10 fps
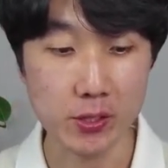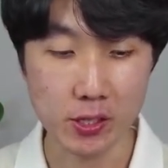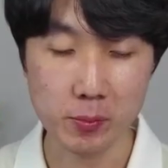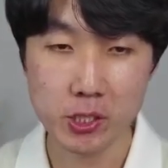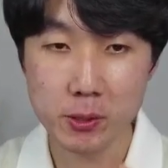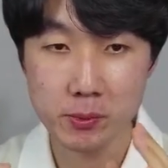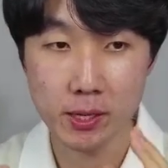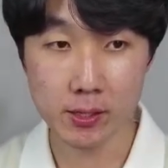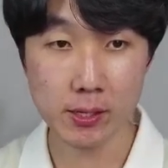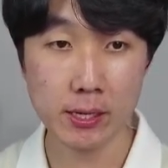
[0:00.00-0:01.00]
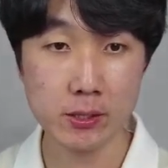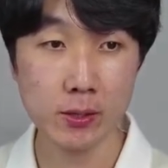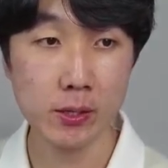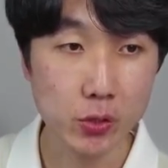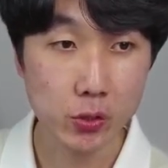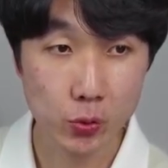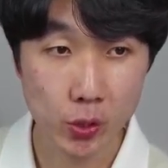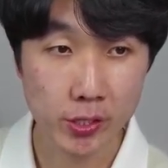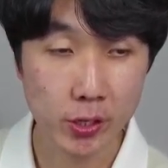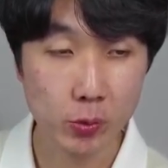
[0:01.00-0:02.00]
그러면 심사를 해서
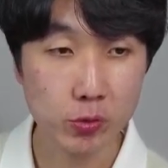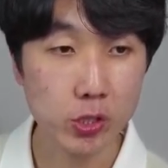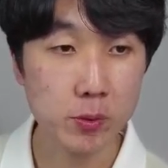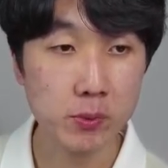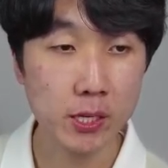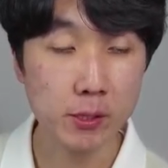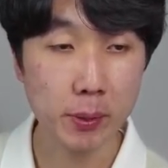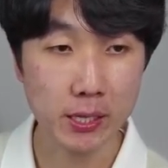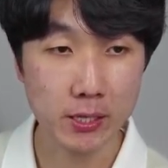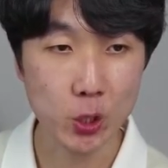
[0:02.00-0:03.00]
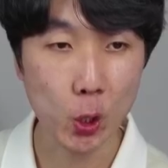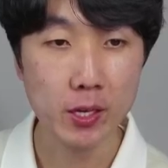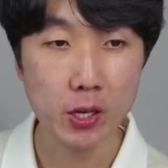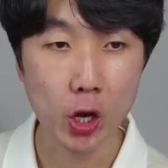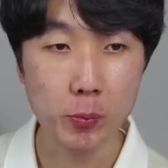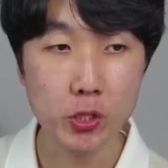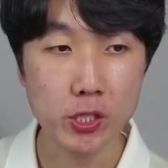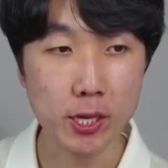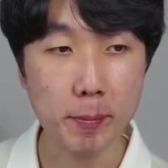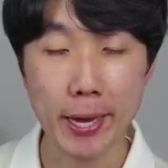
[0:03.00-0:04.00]
위원회로부터 심사를 받아서
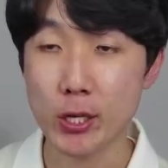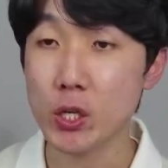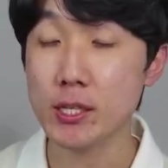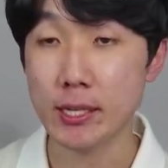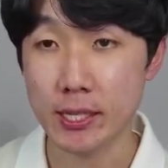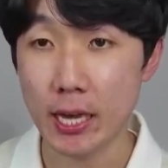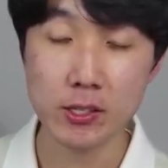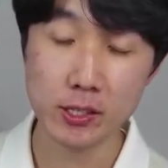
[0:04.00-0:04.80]
커뮤니티에 반영이 된다.